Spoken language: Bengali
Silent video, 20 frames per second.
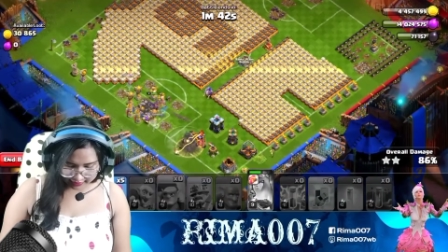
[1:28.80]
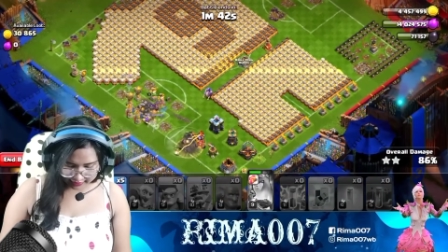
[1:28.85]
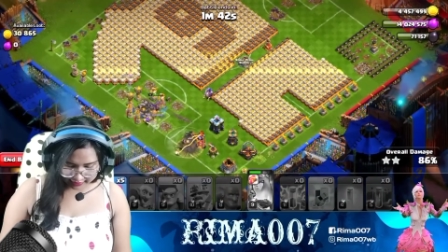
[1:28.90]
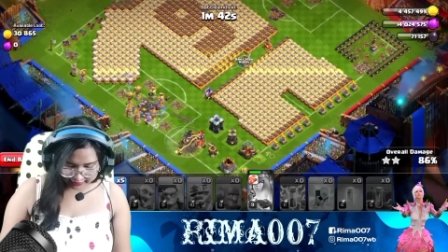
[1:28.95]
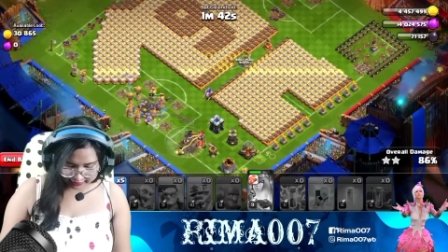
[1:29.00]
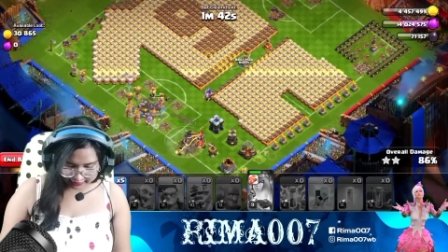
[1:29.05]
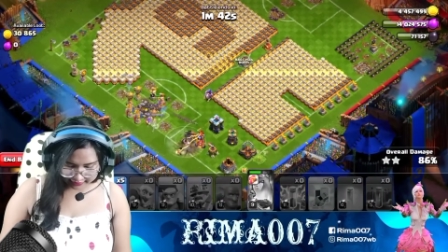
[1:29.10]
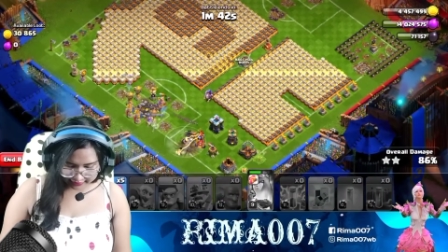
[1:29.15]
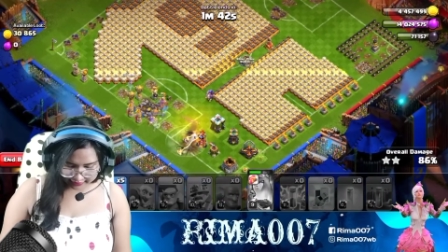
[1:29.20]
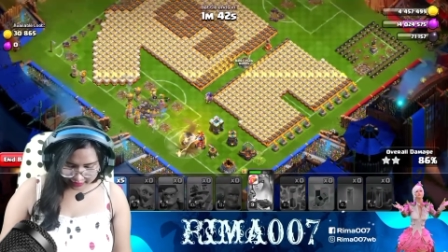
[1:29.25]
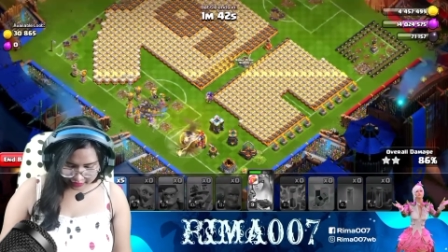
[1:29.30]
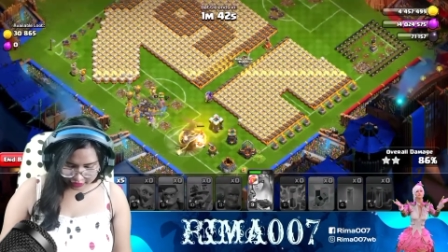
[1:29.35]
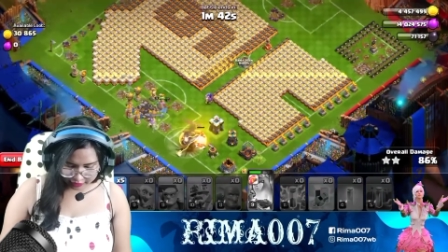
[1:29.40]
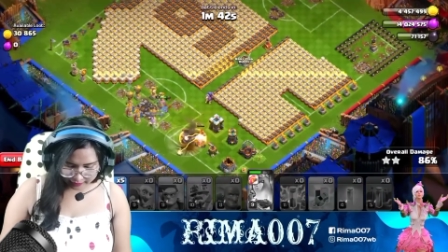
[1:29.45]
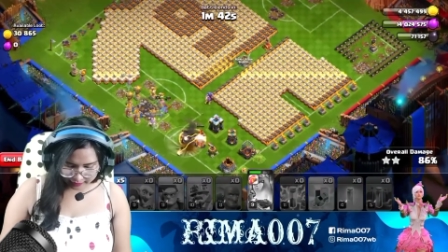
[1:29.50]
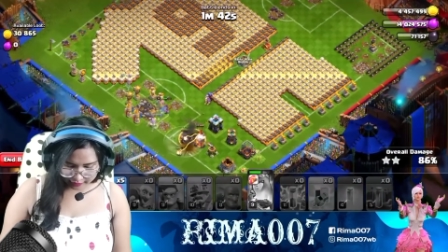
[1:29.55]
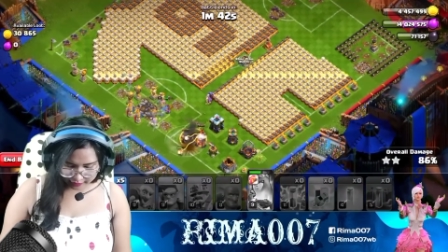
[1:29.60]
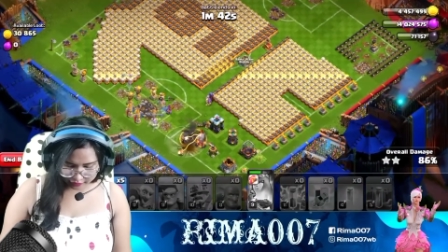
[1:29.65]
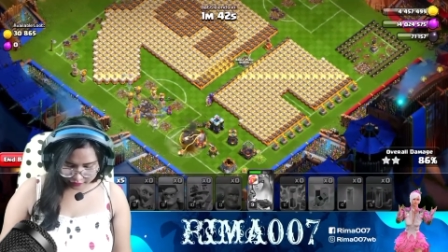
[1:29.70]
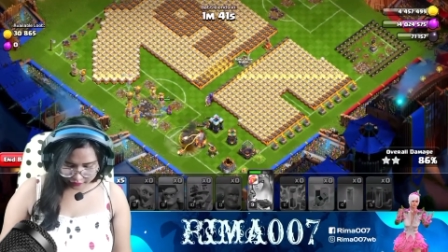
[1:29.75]
এখান থেকে
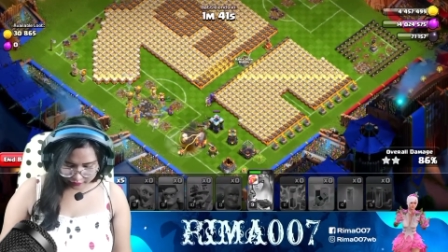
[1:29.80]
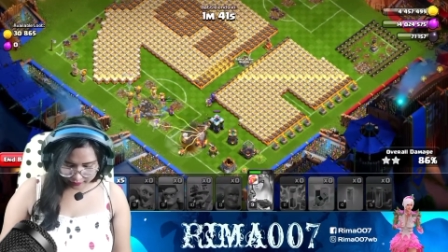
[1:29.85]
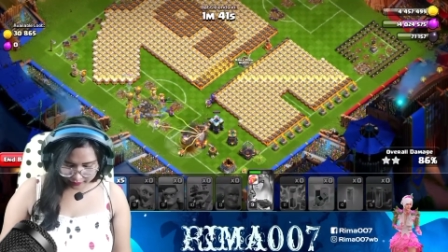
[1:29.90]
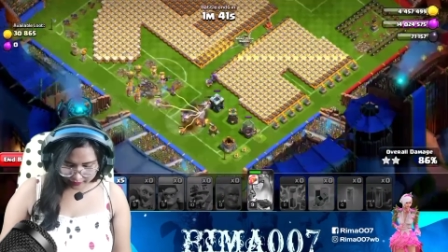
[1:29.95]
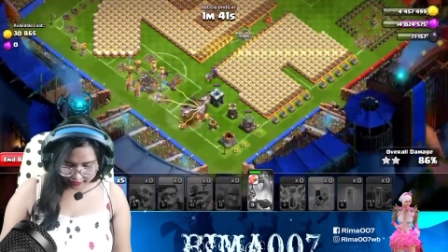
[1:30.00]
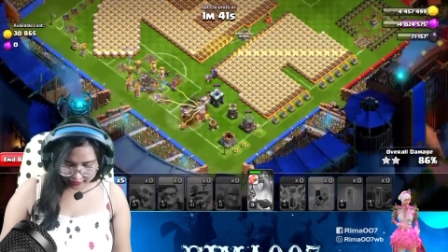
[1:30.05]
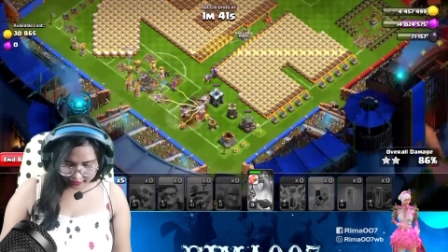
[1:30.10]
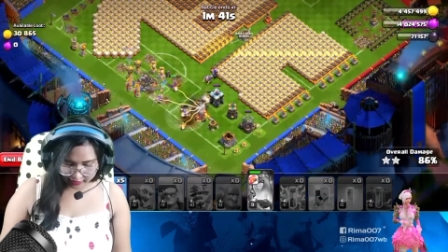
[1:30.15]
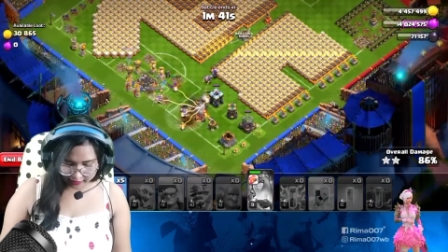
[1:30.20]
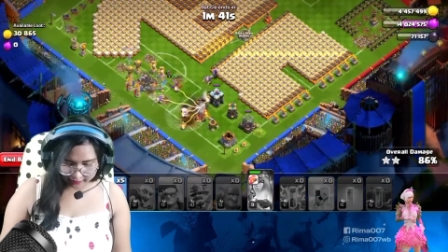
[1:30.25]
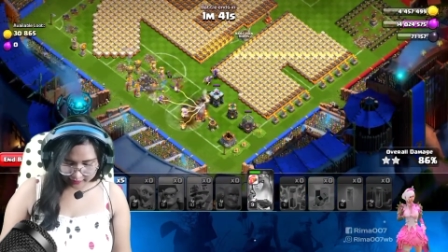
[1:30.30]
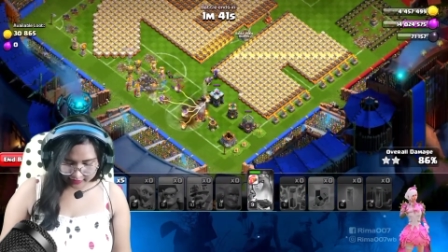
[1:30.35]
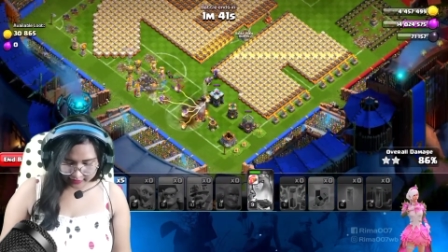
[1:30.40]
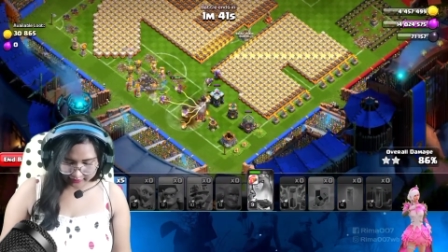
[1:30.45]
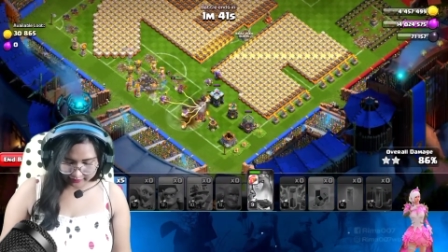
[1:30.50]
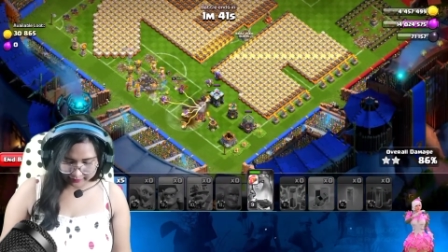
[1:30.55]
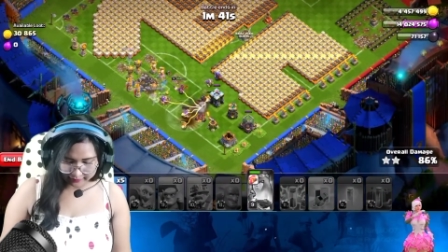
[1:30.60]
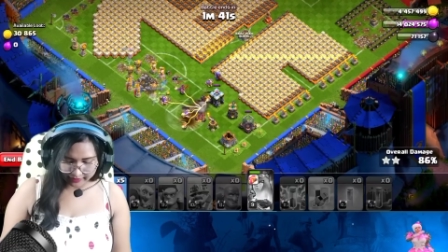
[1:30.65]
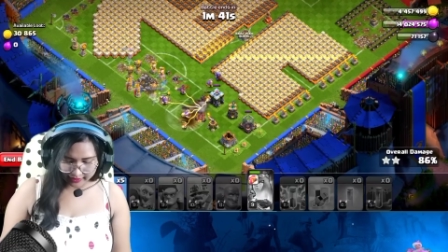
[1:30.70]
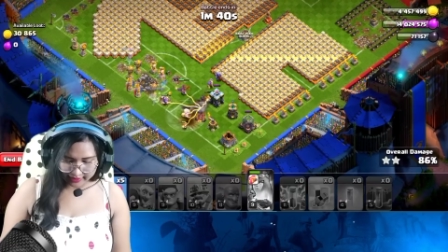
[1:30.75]
আসবে সুপার
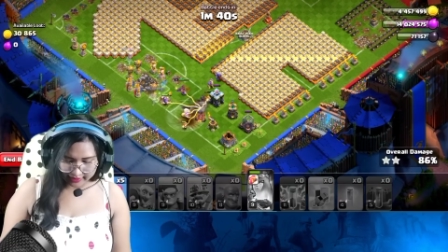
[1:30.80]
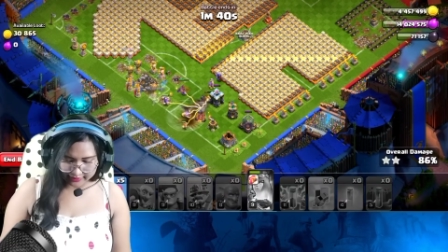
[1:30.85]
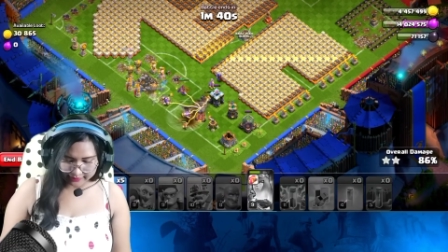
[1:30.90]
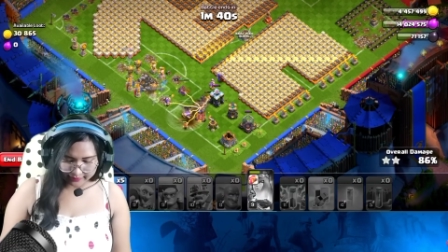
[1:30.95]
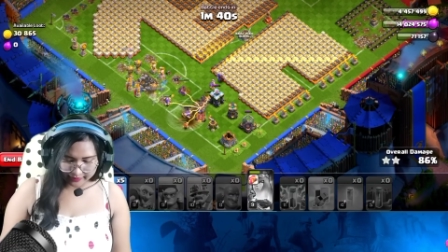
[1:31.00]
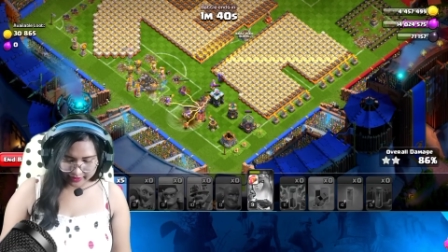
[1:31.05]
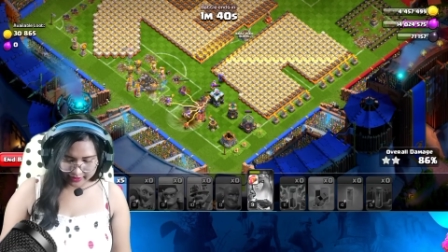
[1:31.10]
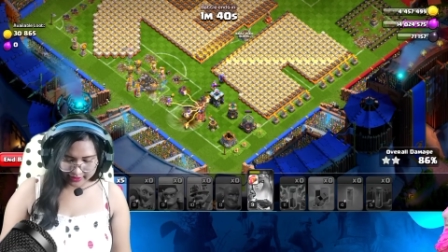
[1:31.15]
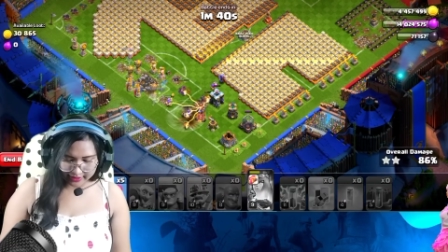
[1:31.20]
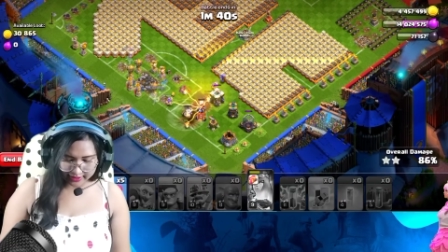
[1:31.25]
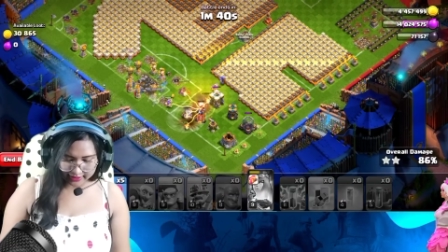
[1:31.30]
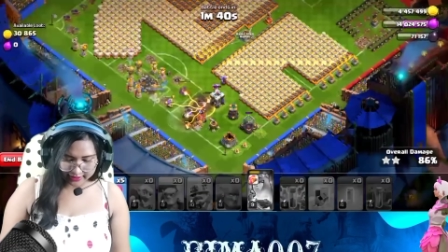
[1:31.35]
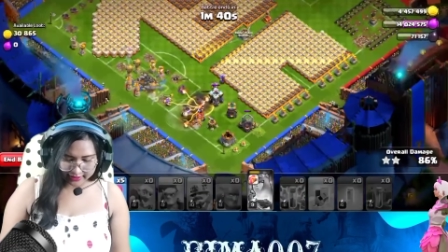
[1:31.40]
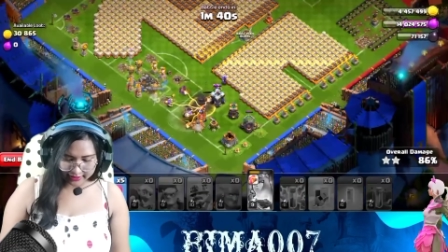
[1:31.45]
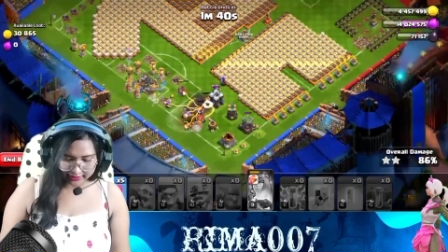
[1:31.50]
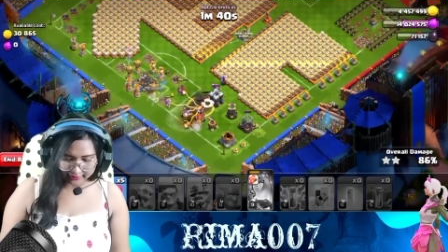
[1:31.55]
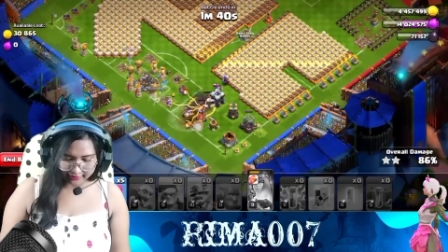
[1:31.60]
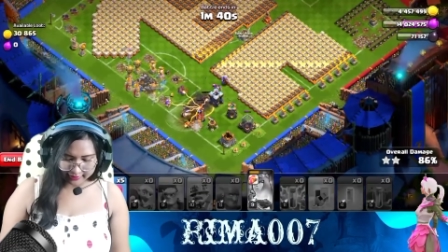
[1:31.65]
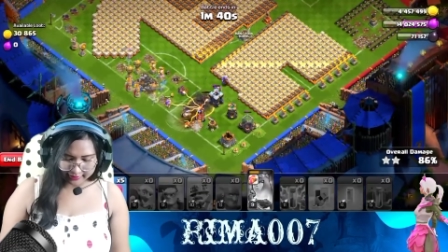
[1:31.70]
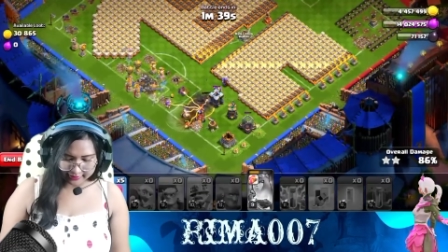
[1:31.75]
গবলিন ব্যাস বেসের
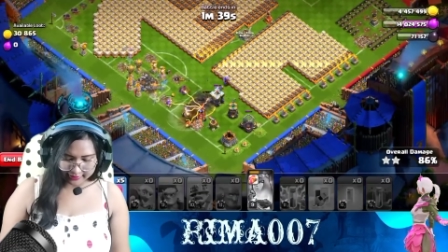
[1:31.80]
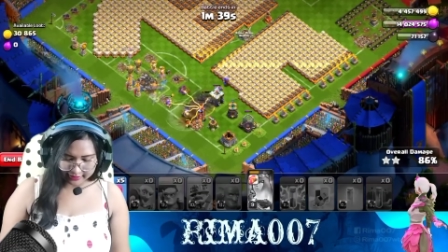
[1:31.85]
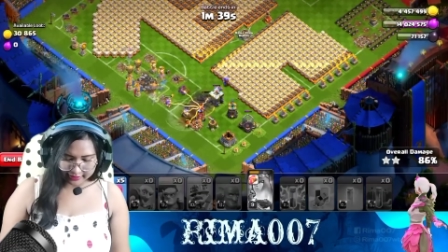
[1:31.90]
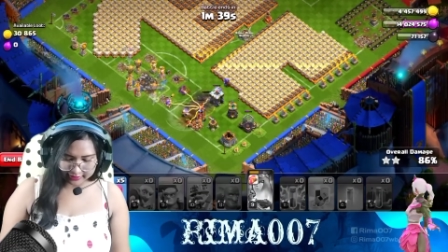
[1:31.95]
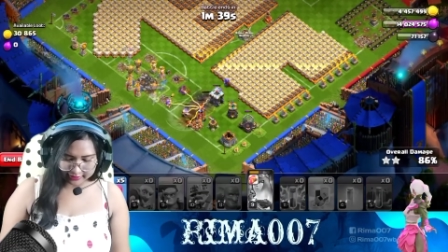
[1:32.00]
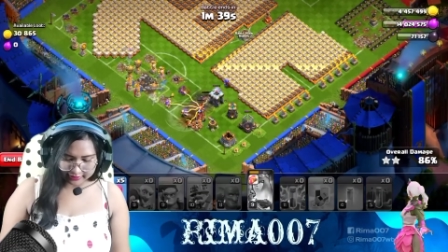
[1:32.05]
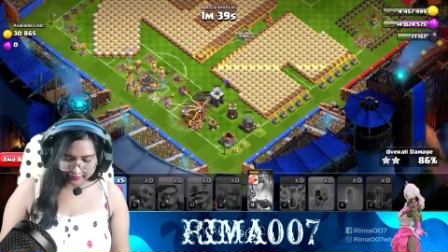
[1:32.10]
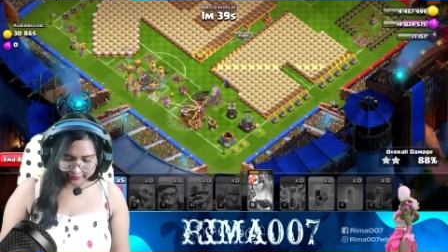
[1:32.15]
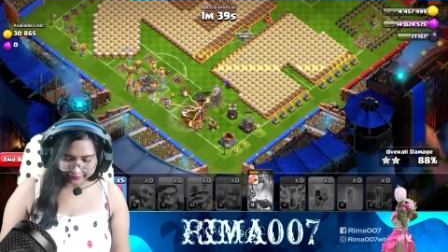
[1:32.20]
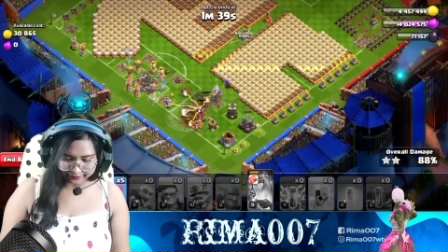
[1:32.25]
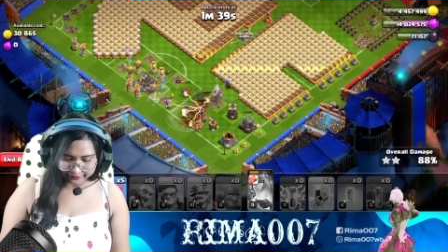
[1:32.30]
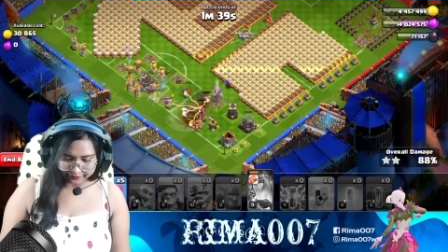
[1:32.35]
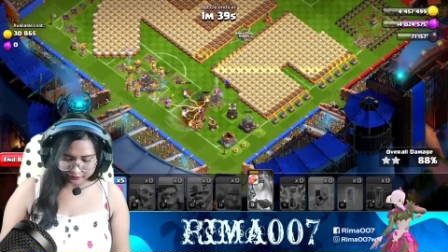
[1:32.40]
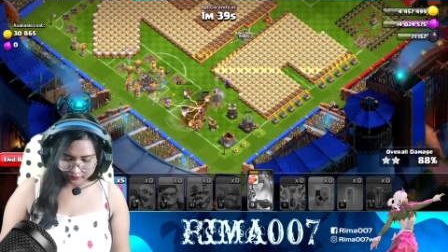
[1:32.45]
খেল গাইস খাতাম